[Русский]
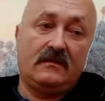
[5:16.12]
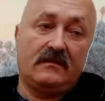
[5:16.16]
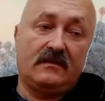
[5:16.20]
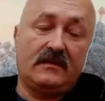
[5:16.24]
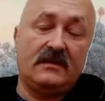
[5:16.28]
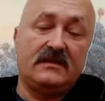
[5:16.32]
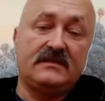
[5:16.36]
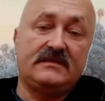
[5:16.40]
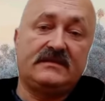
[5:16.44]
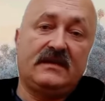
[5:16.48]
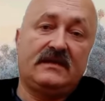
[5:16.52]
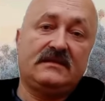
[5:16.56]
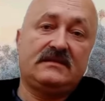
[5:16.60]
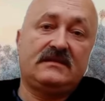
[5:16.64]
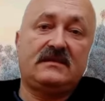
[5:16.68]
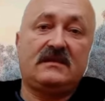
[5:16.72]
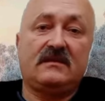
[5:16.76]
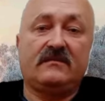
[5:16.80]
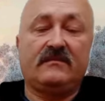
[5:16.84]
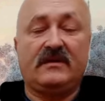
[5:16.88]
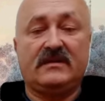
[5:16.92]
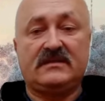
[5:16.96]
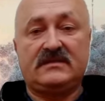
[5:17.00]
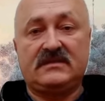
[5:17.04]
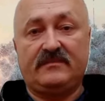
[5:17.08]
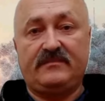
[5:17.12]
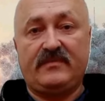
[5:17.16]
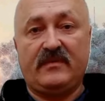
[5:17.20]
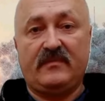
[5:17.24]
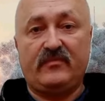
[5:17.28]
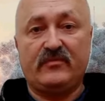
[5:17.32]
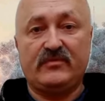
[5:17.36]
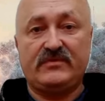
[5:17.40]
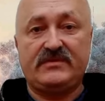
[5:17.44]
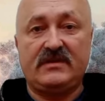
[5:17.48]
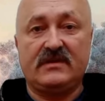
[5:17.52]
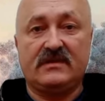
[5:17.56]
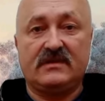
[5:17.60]
нельзя заниматься
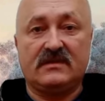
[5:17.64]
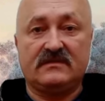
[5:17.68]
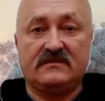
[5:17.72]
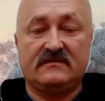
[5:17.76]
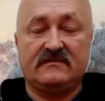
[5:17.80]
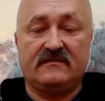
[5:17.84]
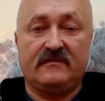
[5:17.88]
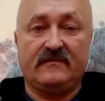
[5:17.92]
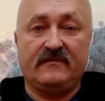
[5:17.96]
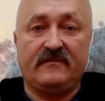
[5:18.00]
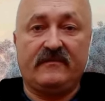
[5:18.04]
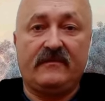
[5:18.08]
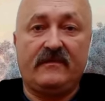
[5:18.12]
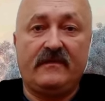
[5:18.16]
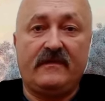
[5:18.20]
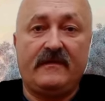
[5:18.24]
попустительством.